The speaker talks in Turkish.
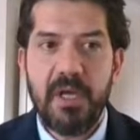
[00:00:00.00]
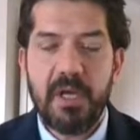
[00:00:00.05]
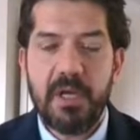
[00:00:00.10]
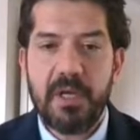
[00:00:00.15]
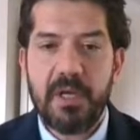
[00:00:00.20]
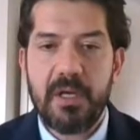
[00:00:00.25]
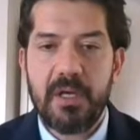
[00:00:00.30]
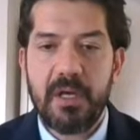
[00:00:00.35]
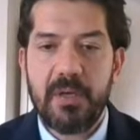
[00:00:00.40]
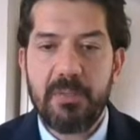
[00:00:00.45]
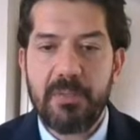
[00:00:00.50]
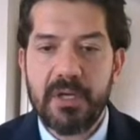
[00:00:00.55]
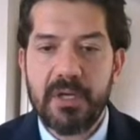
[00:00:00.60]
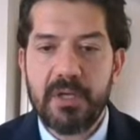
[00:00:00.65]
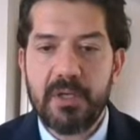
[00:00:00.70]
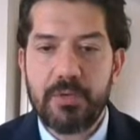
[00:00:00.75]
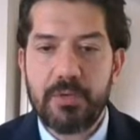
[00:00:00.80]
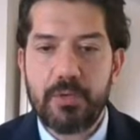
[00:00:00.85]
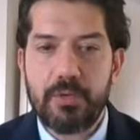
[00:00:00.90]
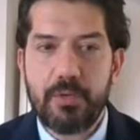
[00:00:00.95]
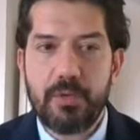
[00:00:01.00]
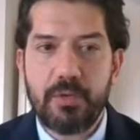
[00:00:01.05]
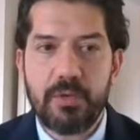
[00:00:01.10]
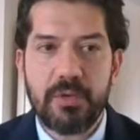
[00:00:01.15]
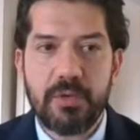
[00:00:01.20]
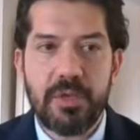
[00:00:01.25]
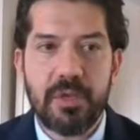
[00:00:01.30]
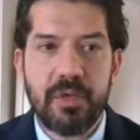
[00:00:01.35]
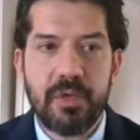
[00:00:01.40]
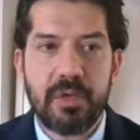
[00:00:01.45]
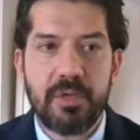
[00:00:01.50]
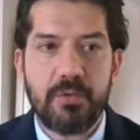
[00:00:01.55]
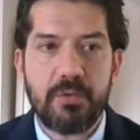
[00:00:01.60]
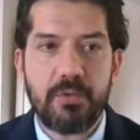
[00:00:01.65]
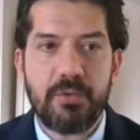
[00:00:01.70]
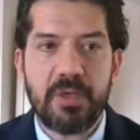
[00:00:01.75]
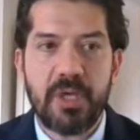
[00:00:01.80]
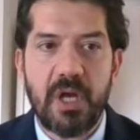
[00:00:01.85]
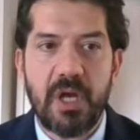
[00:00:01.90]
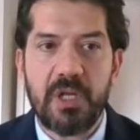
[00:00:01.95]
E, Amerika dün e,
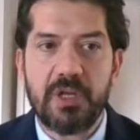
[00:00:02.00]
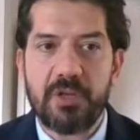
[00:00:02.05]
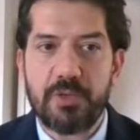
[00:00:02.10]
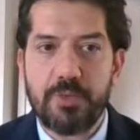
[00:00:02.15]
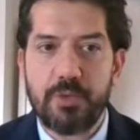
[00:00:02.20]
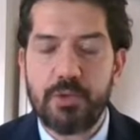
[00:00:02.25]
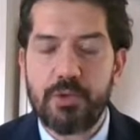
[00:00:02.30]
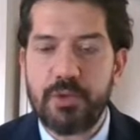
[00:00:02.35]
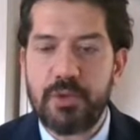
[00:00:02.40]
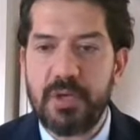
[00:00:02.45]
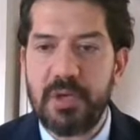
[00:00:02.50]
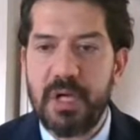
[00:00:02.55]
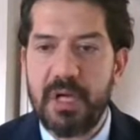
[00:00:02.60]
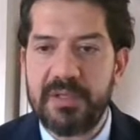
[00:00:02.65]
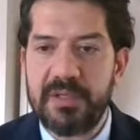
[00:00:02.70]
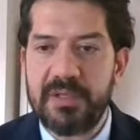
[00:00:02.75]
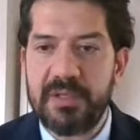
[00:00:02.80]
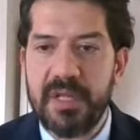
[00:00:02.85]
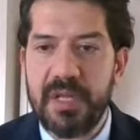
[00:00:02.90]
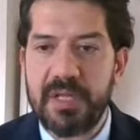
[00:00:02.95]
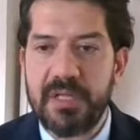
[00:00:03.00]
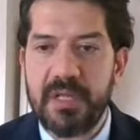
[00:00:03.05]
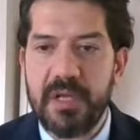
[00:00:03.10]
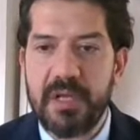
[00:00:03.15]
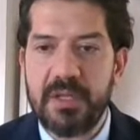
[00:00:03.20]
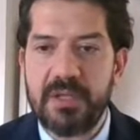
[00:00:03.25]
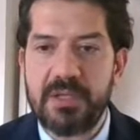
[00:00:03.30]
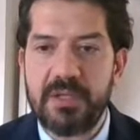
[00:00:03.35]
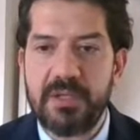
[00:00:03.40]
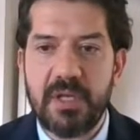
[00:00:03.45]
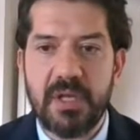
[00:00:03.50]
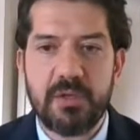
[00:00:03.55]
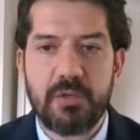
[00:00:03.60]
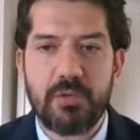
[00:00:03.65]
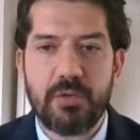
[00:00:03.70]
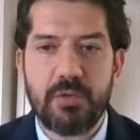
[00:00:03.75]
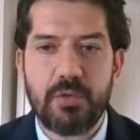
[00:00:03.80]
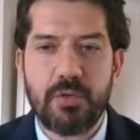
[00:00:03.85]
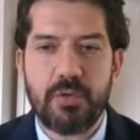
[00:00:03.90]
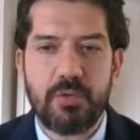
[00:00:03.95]
yüzde e, %6,5 altılarda açtı daha
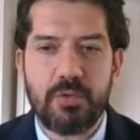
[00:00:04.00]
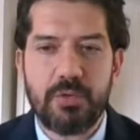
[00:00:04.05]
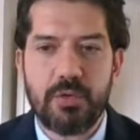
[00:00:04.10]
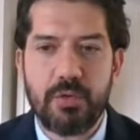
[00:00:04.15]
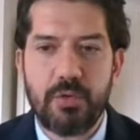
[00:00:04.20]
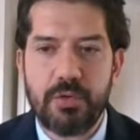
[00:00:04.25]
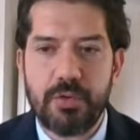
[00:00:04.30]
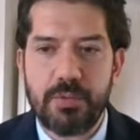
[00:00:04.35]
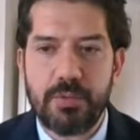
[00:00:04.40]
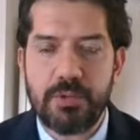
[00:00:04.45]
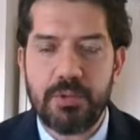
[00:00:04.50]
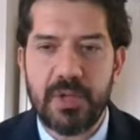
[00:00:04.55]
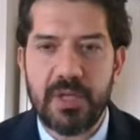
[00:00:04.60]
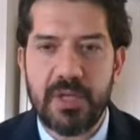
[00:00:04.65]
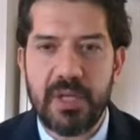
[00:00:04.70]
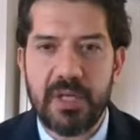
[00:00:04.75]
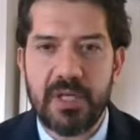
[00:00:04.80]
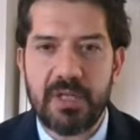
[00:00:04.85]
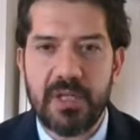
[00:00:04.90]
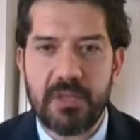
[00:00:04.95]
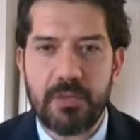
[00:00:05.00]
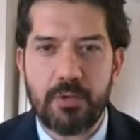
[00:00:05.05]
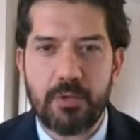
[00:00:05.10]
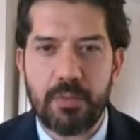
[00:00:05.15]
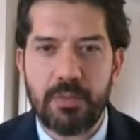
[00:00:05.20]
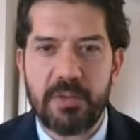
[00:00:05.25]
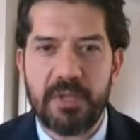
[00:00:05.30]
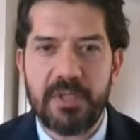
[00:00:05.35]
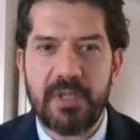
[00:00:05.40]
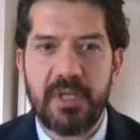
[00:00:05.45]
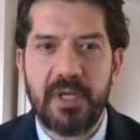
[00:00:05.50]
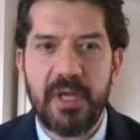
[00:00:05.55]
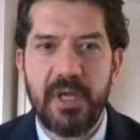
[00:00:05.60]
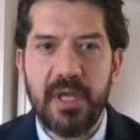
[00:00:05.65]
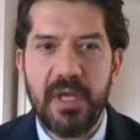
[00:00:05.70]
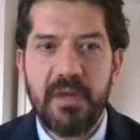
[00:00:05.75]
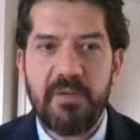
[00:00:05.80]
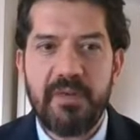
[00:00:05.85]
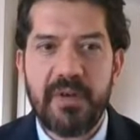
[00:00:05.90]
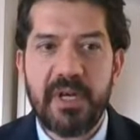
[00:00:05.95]
sonra yüzde üç buçuklara kadar topladı.
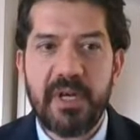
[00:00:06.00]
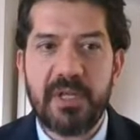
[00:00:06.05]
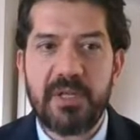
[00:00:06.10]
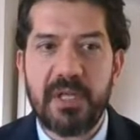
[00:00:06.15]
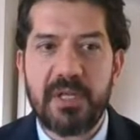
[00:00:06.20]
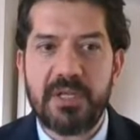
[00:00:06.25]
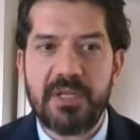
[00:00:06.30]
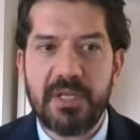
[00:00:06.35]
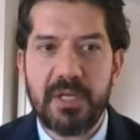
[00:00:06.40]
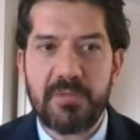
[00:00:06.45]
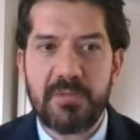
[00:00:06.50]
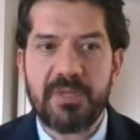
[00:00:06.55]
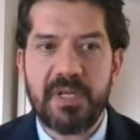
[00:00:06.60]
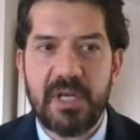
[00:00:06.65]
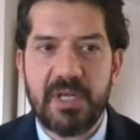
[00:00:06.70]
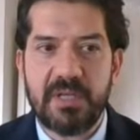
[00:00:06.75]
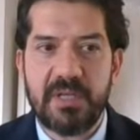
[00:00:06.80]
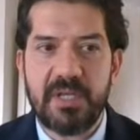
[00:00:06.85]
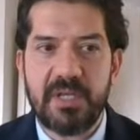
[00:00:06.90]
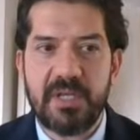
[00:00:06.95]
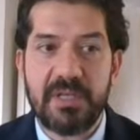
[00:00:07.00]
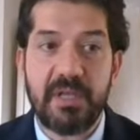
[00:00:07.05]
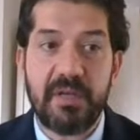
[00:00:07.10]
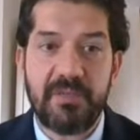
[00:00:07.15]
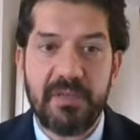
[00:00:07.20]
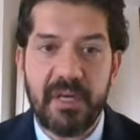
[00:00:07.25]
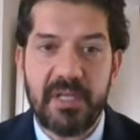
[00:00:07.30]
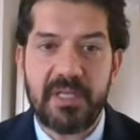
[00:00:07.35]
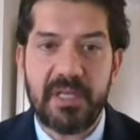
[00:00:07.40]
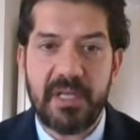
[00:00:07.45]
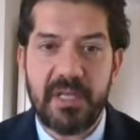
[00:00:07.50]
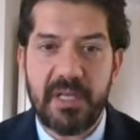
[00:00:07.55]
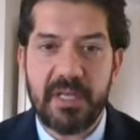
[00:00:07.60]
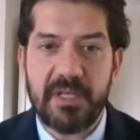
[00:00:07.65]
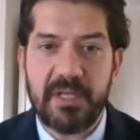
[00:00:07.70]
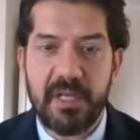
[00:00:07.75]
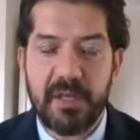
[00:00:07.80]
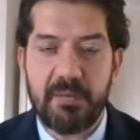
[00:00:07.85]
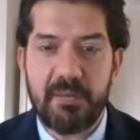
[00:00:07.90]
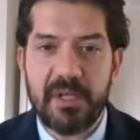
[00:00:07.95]
Fakat akşam saatlerinde
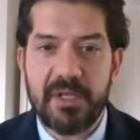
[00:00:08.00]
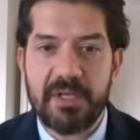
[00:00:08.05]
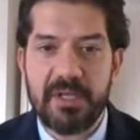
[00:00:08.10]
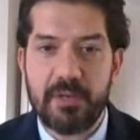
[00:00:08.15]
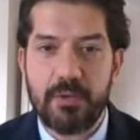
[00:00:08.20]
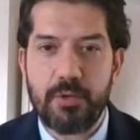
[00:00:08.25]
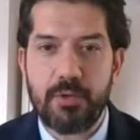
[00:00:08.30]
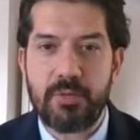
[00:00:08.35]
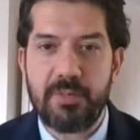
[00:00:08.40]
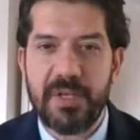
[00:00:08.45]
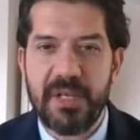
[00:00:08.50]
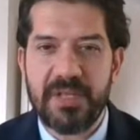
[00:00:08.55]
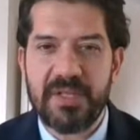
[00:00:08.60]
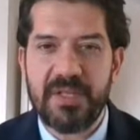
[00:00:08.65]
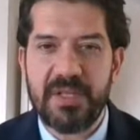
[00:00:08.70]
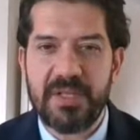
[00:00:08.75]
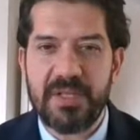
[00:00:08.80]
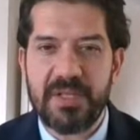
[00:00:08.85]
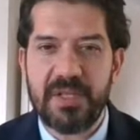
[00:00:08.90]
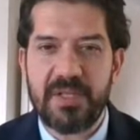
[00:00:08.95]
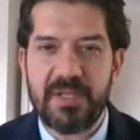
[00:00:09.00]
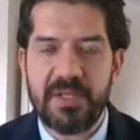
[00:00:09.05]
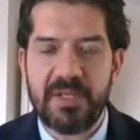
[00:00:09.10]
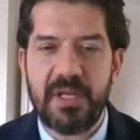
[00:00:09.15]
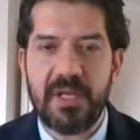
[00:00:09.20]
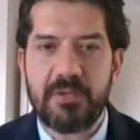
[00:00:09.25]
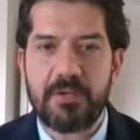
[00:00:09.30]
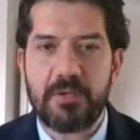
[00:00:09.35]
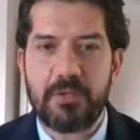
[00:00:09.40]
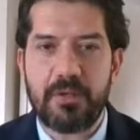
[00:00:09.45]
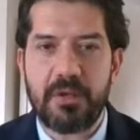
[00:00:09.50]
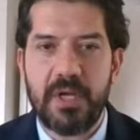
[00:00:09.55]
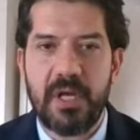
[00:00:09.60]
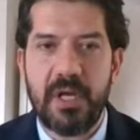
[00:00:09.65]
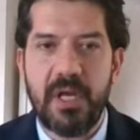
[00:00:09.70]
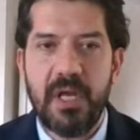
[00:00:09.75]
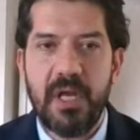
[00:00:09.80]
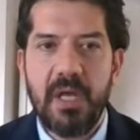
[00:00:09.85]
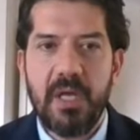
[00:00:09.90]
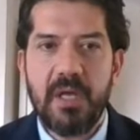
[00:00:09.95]
vadelerinden bahsediyorum. Piyasa açıldıktan sonra
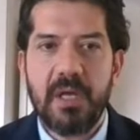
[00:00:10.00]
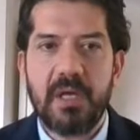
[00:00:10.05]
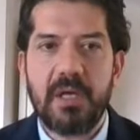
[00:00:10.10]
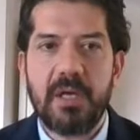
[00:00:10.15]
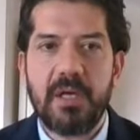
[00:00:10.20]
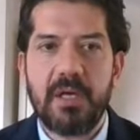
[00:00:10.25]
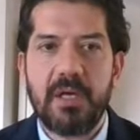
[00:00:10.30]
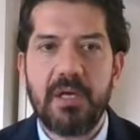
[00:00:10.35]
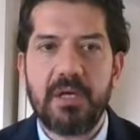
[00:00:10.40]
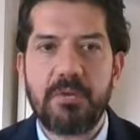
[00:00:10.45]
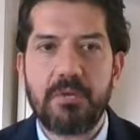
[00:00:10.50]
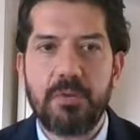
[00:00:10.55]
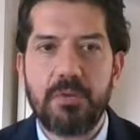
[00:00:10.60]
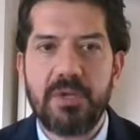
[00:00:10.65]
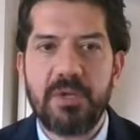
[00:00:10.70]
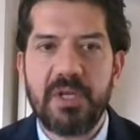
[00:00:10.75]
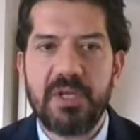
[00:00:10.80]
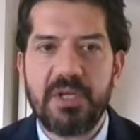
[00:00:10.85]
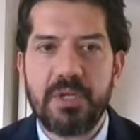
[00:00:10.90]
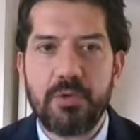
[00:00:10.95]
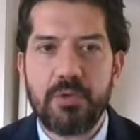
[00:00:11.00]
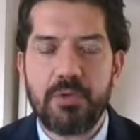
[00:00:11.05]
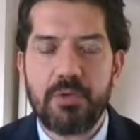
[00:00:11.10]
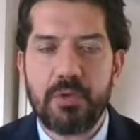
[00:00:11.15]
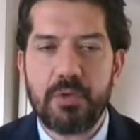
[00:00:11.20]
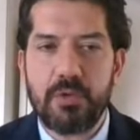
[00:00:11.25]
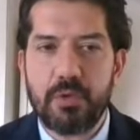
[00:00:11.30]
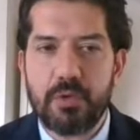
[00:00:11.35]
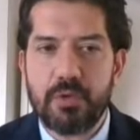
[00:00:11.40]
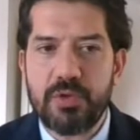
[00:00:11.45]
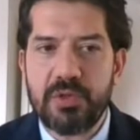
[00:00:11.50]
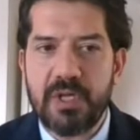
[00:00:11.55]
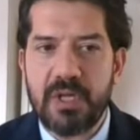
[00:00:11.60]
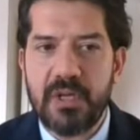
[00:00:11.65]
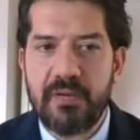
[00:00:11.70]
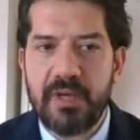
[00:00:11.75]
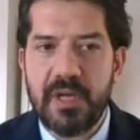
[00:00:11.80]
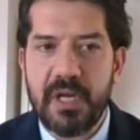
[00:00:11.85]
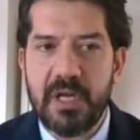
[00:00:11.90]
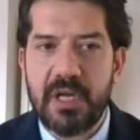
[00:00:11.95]
e, dün gece yüzde
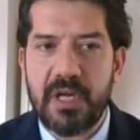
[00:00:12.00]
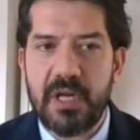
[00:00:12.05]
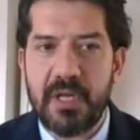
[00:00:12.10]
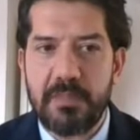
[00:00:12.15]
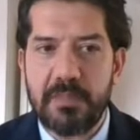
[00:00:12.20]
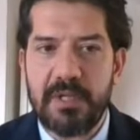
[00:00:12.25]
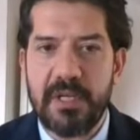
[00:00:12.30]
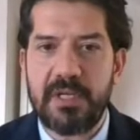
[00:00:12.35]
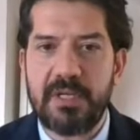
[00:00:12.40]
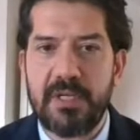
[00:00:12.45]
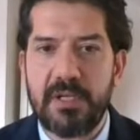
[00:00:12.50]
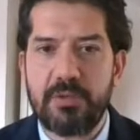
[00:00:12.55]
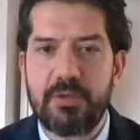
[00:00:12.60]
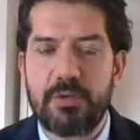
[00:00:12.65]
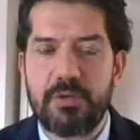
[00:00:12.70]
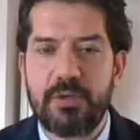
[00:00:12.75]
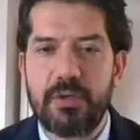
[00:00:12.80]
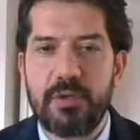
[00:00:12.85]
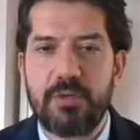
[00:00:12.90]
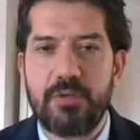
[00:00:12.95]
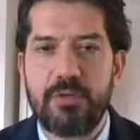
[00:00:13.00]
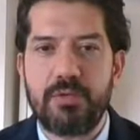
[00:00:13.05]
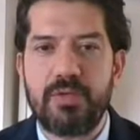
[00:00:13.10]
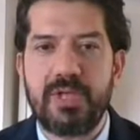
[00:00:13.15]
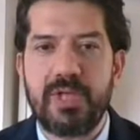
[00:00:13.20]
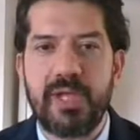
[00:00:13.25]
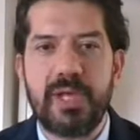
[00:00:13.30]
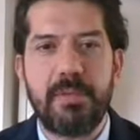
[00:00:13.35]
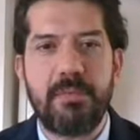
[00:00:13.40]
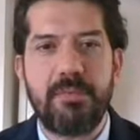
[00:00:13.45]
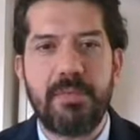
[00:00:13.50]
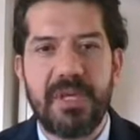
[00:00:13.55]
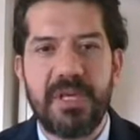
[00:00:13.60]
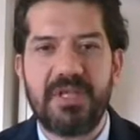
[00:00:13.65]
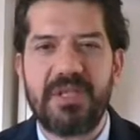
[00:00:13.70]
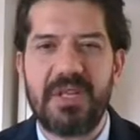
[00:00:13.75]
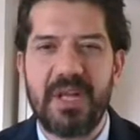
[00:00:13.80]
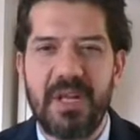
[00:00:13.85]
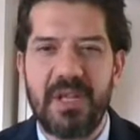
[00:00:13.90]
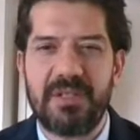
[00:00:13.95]
dokuzlara varan kayıplardan sonra yüzde
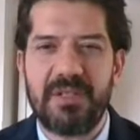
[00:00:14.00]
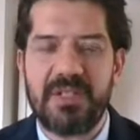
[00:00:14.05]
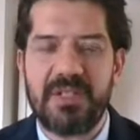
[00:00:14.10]
beş-altı